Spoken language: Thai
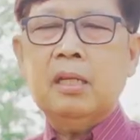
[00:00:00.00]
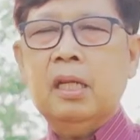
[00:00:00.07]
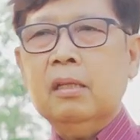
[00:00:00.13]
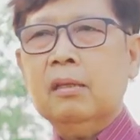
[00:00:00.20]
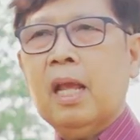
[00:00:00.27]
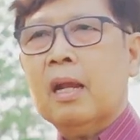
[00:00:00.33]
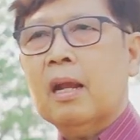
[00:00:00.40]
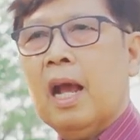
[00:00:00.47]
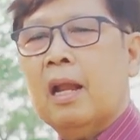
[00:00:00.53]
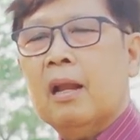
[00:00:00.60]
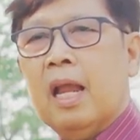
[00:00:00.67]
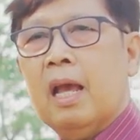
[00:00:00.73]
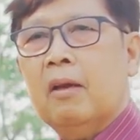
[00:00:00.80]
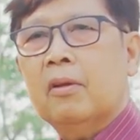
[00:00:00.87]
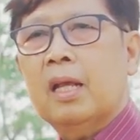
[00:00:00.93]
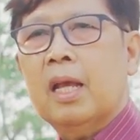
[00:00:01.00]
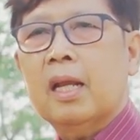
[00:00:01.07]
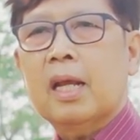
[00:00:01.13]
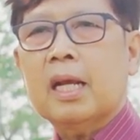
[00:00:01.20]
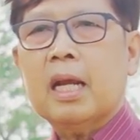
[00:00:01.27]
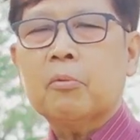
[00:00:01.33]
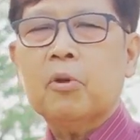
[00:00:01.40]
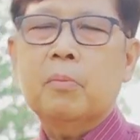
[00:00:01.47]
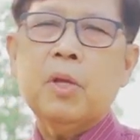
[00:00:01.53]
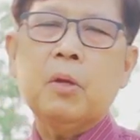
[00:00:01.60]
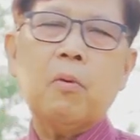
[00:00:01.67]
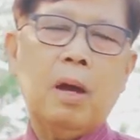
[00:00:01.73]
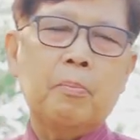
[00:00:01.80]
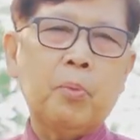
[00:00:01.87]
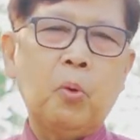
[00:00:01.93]
ยหญิงแต่งงานแล้วเนี่ยนะครับก็มี
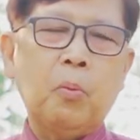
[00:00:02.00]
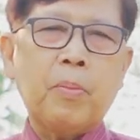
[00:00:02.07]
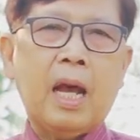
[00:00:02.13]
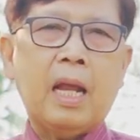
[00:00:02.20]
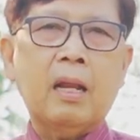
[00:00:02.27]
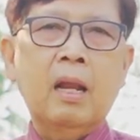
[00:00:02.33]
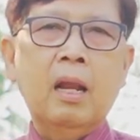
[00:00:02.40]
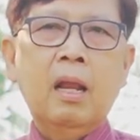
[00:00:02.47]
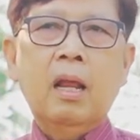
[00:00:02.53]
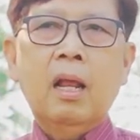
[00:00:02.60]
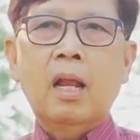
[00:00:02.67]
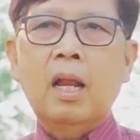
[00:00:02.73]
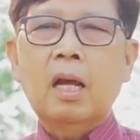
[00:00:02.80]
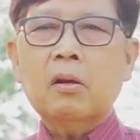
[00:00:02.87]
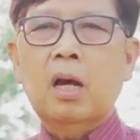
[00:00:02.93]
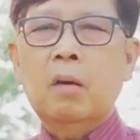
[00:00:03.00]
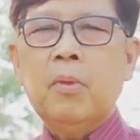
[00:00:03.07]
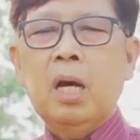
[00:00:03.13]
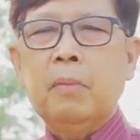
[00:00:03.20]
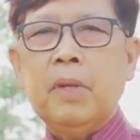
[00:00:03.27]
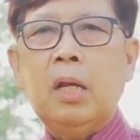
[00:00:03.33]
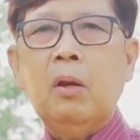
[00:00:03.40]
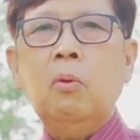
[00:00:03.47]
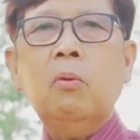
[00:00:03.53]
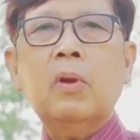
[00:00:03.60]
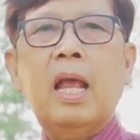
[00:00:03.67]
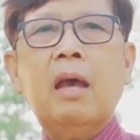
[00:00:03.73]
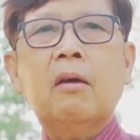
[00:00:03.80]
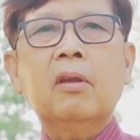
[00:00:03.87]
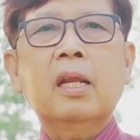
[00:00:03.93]
ความผูกพันแล้วก็เมื่อมีลูก
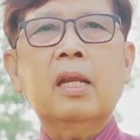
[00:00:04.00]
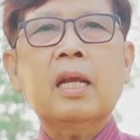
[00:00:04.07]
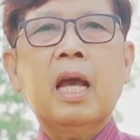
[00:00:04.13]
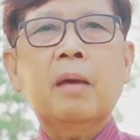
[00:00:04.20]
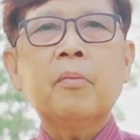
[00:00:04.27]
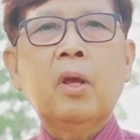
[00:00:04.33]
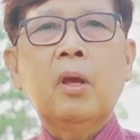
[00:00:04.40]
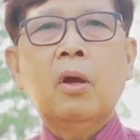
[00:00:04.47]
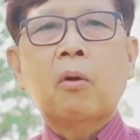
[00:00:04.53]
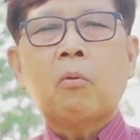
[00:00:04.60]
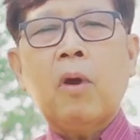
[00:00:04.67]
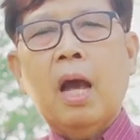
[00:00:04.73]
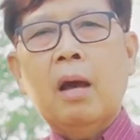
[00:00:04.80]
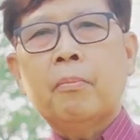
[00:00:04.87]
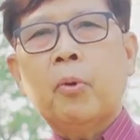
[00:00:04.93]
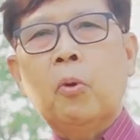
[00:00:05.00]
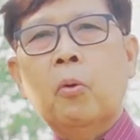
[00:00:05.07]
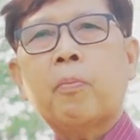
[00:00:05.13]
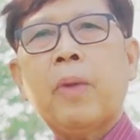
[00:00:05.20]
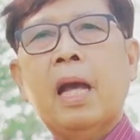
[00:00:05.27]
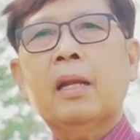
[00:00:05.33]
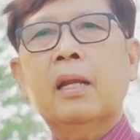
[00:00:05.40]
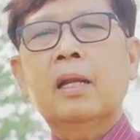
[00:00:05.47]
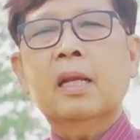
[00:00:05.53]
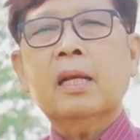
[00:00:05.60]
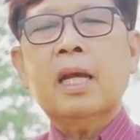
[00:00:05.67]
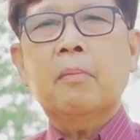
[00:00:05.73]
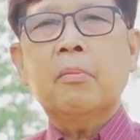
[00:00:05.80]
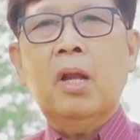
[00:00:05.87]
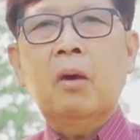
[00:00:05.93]
แล้วเนี่ยนะครับความผูกพัน
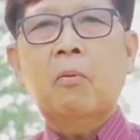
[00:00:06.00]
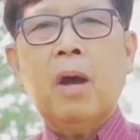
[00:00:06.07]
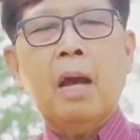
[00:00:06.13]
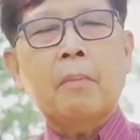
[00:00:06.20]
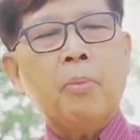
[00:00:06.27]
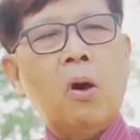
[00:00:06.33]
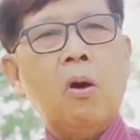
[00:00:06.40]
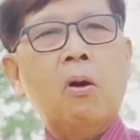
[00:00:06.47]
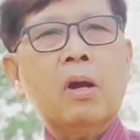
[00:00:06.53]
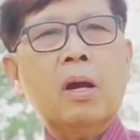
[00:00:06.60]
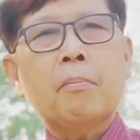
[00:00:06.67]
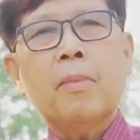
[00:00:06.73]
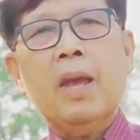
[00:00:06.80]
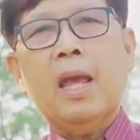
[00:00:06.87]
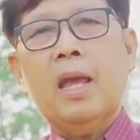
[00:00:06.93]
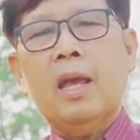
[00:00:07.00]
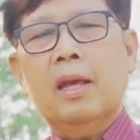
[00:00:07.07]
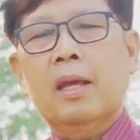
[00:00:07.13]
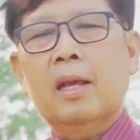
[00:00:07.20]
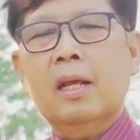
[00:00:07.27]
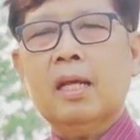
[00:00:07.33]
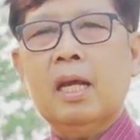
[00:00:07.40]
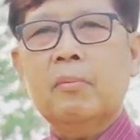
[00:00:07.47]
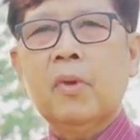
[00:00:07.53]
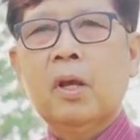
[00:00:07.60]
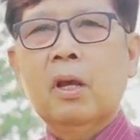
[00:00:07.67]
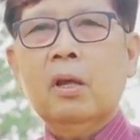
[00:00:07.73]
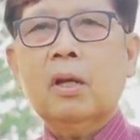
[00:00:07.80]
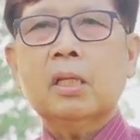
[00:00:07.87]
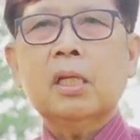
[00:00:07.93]
นะครับระหว่างพ่อกับแม่นะครับ
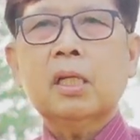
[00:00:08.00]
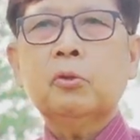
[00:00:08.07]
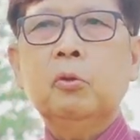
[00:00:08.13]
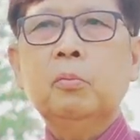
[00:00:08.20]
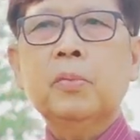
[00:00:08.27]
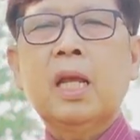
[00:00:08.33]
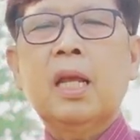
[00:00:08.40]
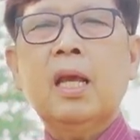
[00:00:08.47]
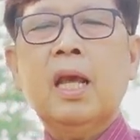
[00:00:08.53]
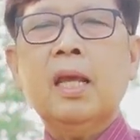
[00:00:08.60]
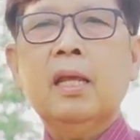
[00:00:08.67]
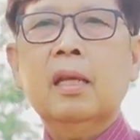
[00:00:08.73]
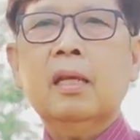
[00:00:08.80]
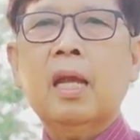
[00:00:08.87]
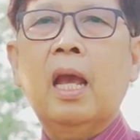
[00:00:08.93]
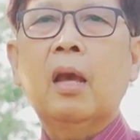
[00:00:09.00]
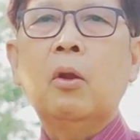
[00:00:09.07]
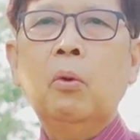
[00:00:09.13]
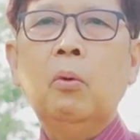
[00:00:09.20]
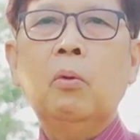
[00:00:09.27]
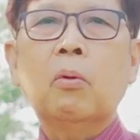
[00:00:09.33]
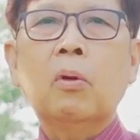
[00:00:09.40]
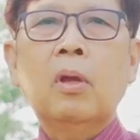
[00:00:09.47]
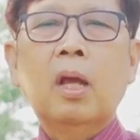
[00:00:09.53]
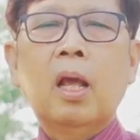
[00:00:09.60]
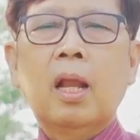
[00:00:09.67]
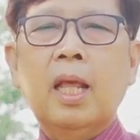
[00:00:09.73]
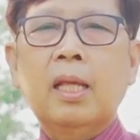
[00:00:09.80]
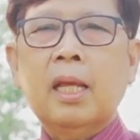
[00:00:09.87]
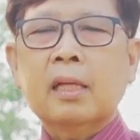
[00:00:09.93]
ก็จะทุ่มเทให้แก่ลูก
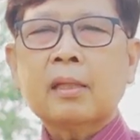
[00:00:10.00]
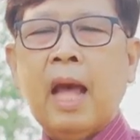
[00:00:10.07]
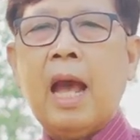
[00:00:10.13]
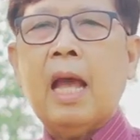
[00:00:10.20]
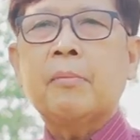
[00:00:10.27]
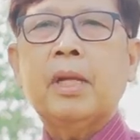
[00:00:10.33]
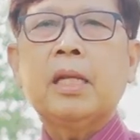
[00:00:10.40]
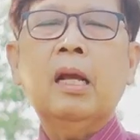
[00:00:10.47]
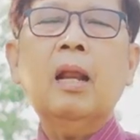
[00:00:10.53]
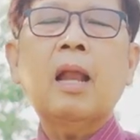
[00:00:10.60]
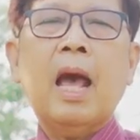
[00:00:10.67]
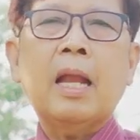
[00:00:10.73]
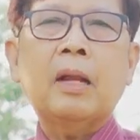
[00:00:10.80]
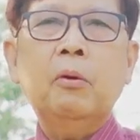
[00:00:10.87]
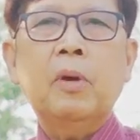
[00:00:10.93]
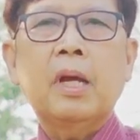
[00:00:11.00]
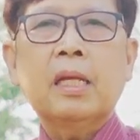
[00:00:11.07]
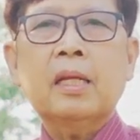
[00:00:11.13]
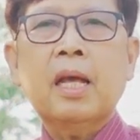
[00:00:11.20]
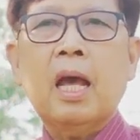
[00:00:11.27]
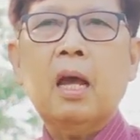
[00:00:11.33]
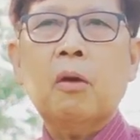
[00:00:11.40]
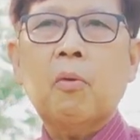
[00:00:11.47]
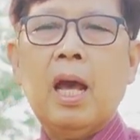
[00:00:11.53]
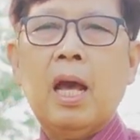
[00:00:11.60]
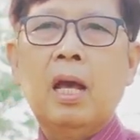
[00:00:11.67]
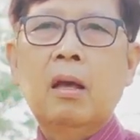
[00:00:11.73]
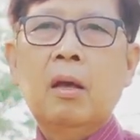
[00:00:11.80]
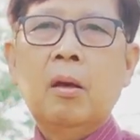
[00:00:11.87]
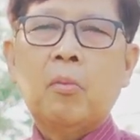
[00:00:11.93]
และยังถ่ายไปถึงหลานด้วยถ้าหากว่า
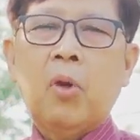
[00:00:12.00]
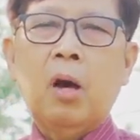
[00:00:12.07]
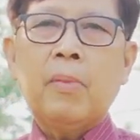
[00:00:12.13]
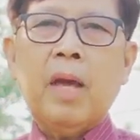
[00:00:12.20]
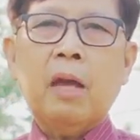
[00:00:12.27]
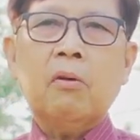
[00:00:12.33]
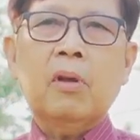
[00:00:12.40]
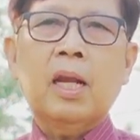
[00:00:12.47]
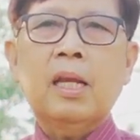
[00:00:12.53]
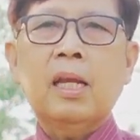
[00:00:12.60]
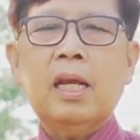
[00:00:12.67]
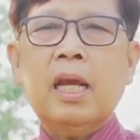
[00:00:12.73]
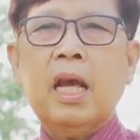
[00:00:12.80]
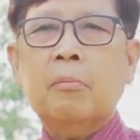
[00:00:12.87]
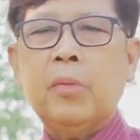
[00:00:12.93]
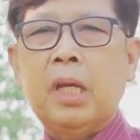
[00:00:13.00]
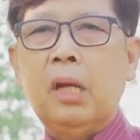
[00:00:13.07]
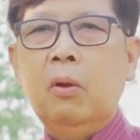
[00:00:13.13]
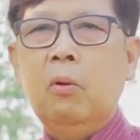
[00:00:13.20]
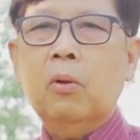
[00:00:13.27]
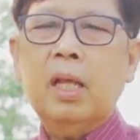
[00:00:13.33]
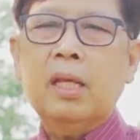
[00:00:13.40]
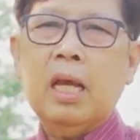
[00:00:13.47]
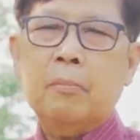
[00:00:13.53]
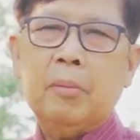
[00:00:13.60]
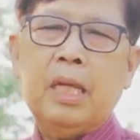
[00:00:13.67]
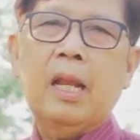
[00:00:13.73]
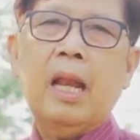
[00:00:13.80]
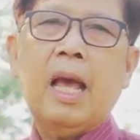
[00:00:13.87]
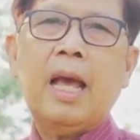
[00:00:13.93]
พ่อแม่คนนั้นนะครับมีลูกและยัง
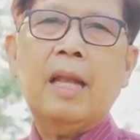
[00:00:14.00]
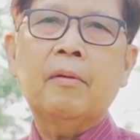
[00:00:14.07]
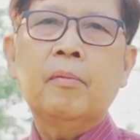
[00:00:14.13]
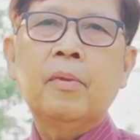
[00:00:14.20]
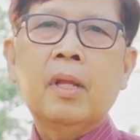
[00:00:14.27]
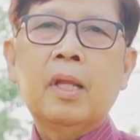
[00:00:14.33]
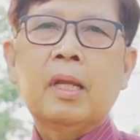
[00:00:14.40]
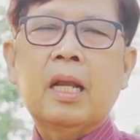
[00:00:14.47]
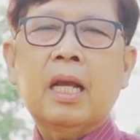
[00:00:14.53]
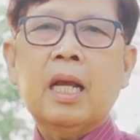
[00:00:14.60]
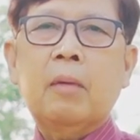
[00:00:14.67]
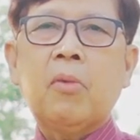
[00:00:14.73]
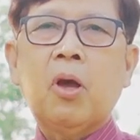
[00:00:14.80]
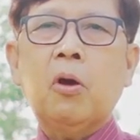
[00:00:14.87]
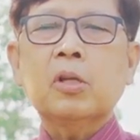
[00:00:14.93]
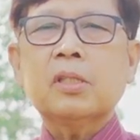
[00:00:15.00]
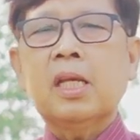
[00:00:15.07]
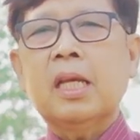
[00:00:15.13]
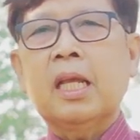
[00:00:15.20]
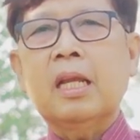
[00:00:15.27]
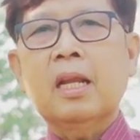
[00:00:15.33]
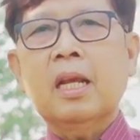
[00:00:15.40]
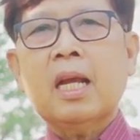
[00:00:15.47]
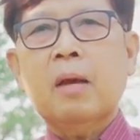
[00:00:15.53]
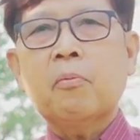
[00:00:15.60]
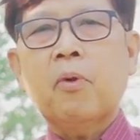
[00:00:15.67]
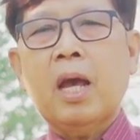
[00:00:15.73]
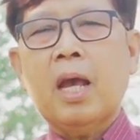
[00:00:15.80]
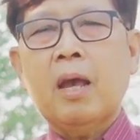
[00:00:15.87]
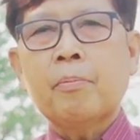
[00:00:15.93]
มีหลานนะครับเราก็จะเห็นนะครับ
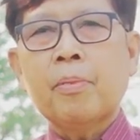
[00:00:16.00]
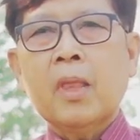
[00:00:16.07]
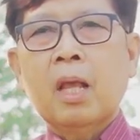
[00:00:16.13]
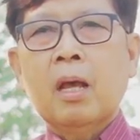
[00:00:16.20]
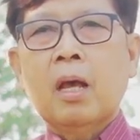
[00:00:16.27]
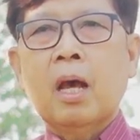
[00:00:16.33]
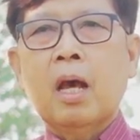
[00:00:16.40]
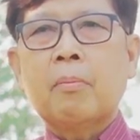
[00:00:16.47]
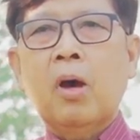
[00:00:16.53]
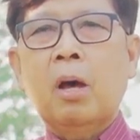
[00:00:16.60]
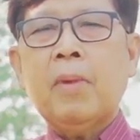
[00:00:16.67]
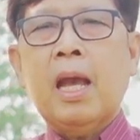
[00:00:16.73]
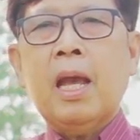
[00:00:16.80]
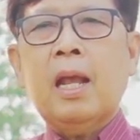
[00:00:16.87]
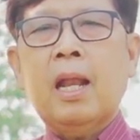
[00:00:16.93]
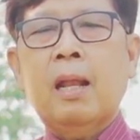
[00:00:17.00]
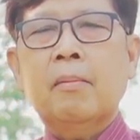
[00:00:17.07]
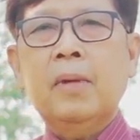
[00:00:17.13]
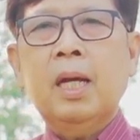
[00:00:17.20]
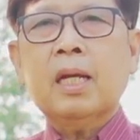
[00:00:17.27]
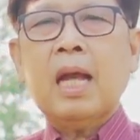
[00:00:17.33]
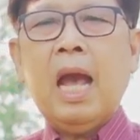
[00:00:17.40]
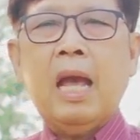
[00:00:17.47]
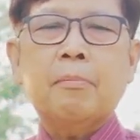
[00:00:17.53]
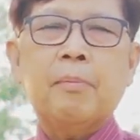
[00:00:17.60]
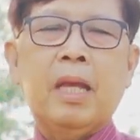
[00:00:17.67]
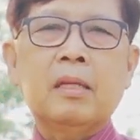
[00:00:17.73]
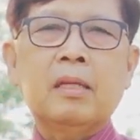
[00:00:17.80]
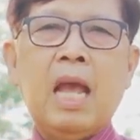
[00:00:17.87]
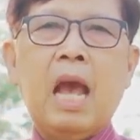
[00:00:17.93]
ว่าพ่อแม่เมื่อกลาย
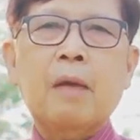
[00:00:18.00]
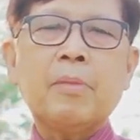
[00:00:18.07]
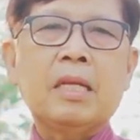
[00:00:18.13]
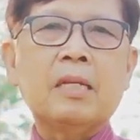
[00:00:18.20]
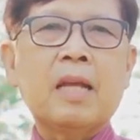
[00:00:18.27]
เป็นย่าเป็